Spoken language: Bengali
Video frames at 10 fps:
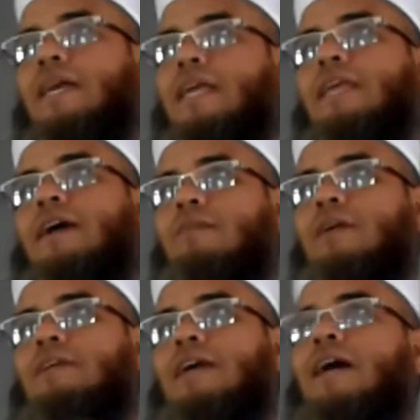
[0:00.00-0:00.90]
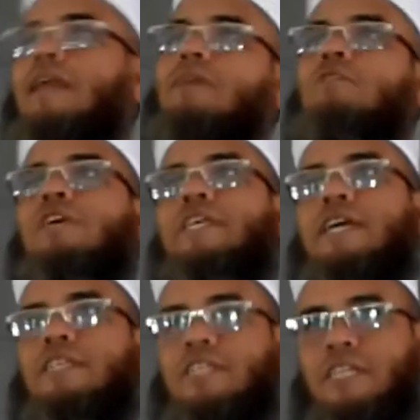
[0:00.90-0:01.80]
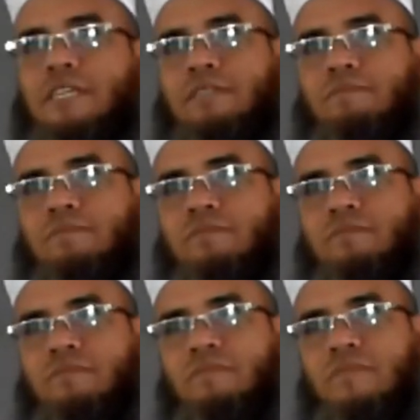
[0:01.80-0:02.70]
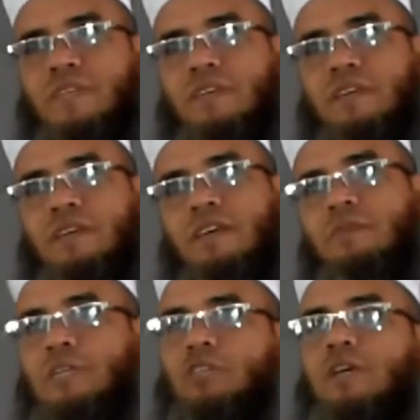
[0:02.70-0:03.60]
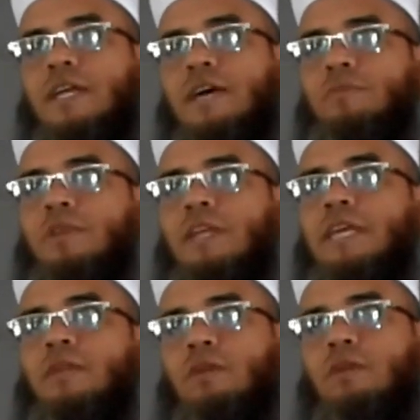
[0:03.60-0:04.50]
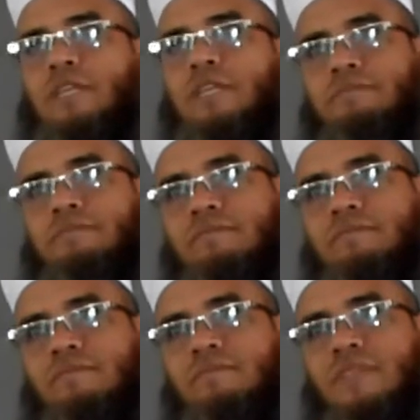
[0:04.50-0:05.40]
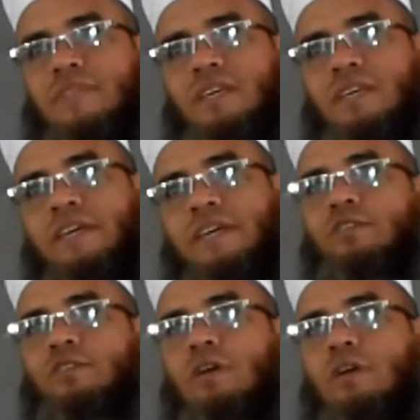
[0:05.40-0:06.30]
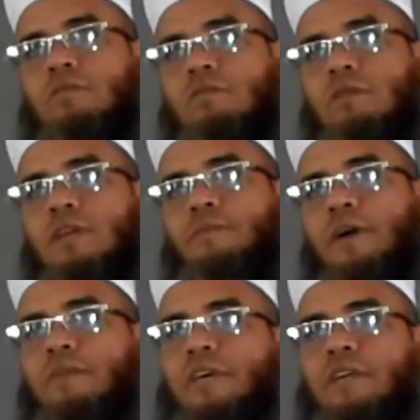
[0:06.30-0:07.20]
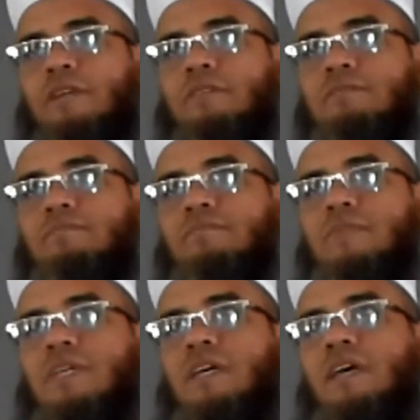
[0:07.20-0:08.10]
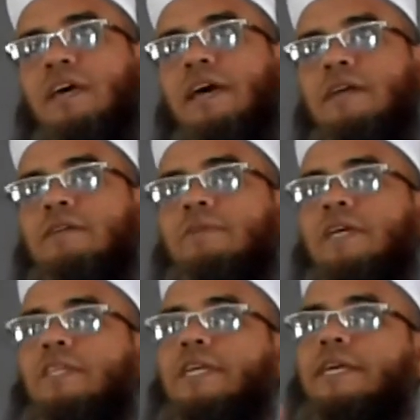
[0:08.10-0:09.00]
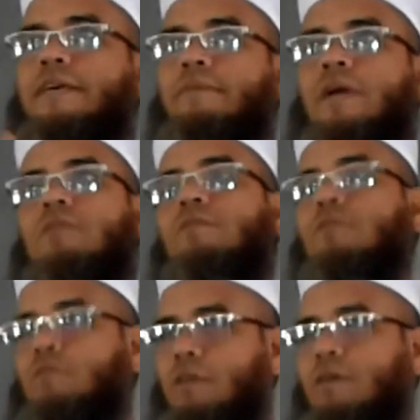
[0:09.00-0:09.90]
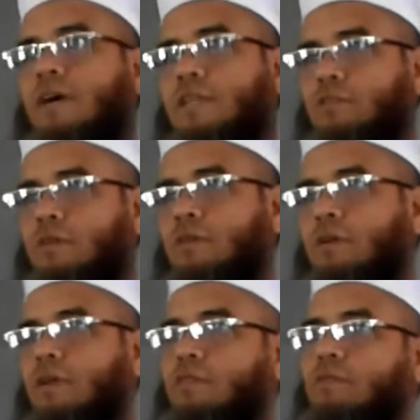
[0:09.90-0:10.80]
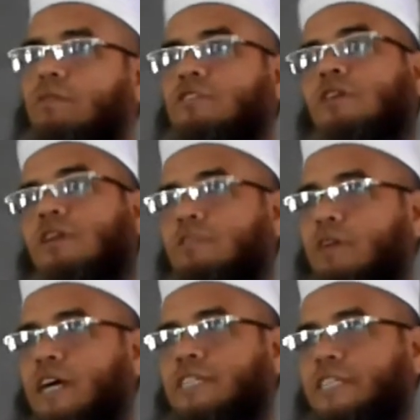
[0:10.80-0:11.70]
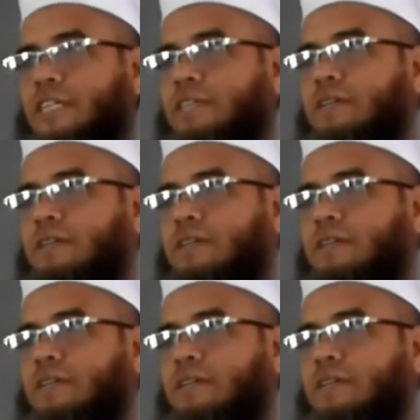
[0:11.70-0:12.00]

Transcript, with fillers: হালাল খাবারটা হারাম হয়ে যাচ্ছে এ বিষয়ে না বললেই নয় একটু লক্ষ্য করলে পাবেন একটা ব্যক্তির এমাদত কবুল হওয়ার জন্য কতগুলো শর্ত আছে